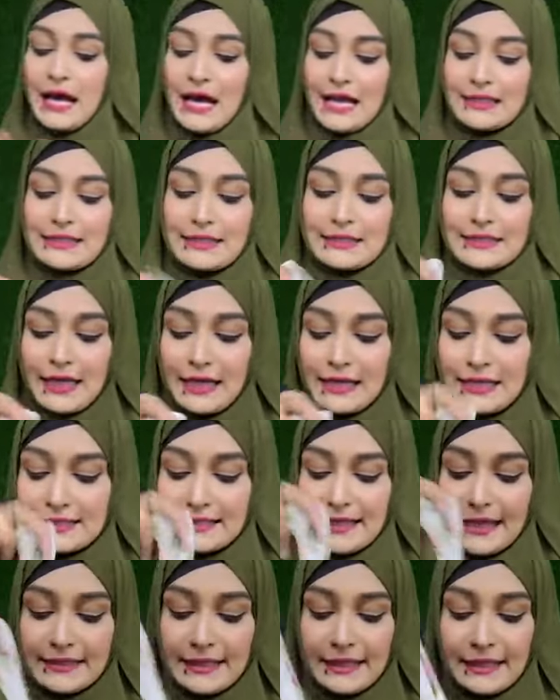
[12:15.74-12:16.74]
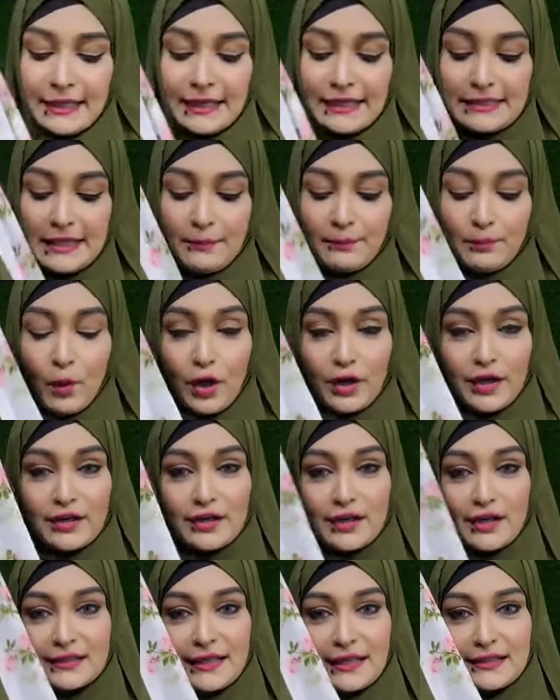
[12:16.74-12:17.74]
আচ্ছা যারা সেটিং হিজাব পরেন
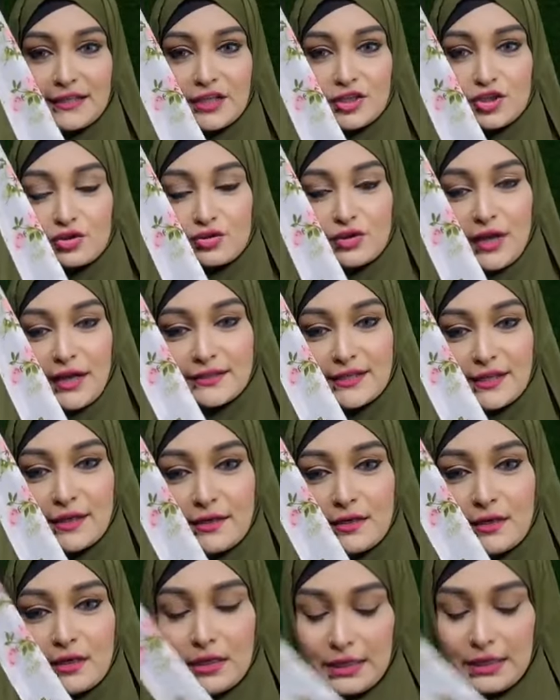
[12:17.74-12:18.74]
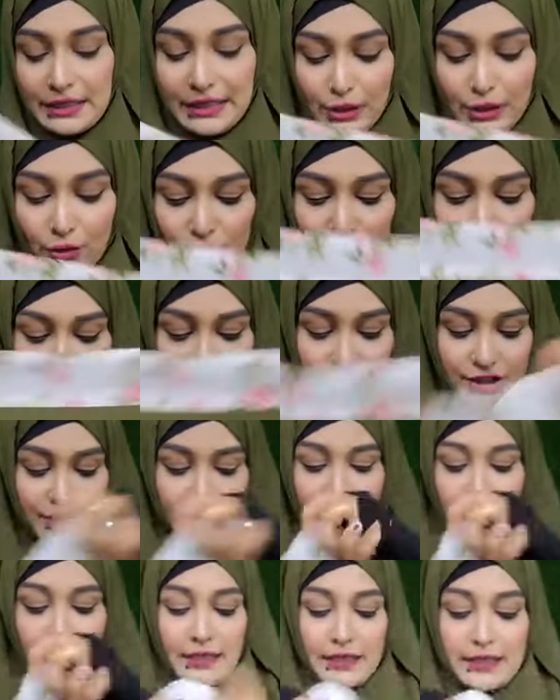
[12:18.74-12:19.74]
না তাদের জন্য একটা নিউজ হচ্ছে
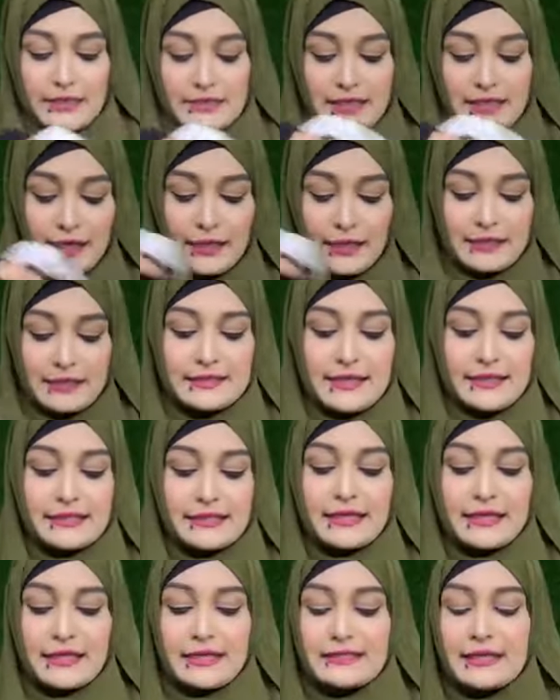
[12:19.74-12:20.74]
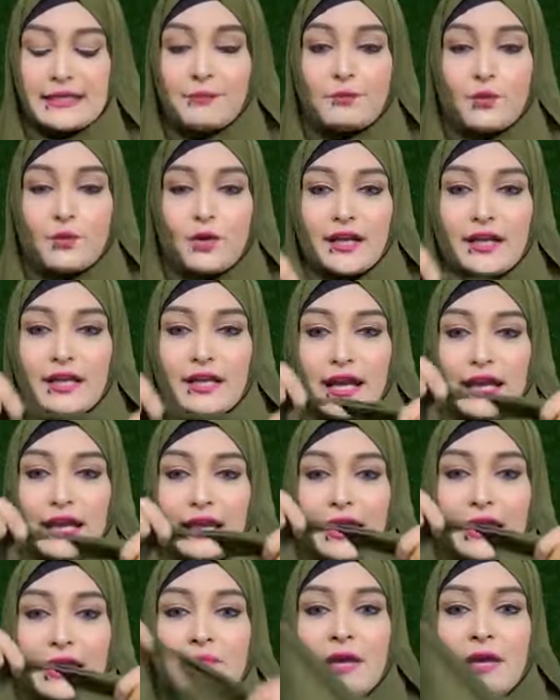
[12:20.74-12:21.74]
যারা সেটিং হিজাব পরেন না
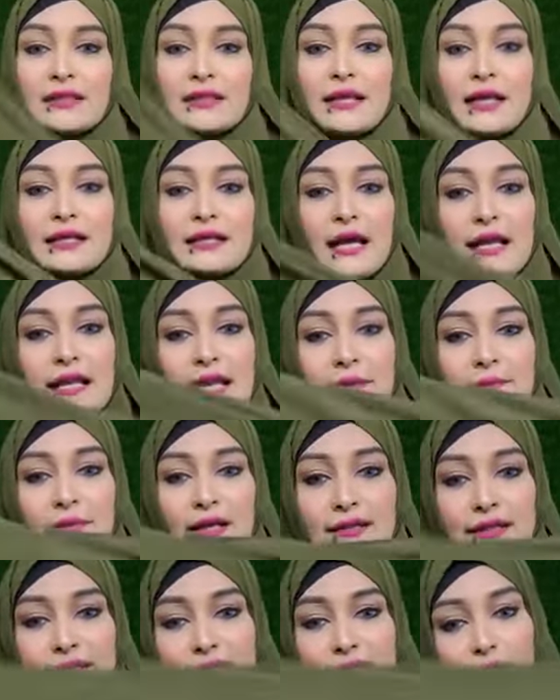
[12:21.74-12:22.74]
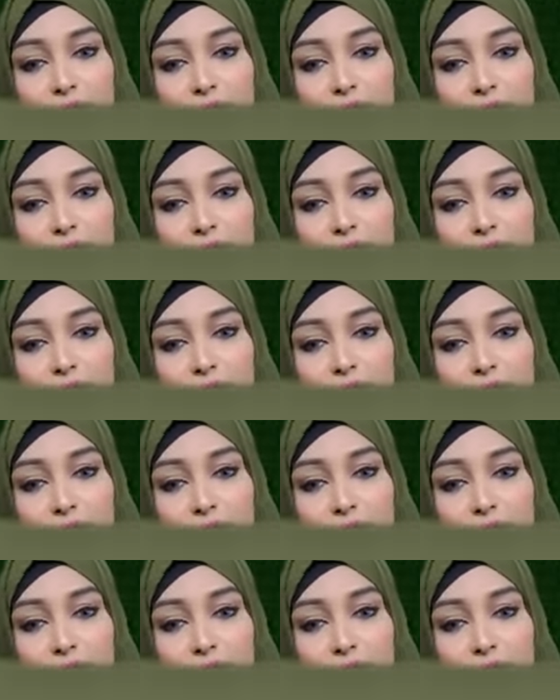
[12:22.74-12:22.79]
এই মাথাটা আর এই মাথাটা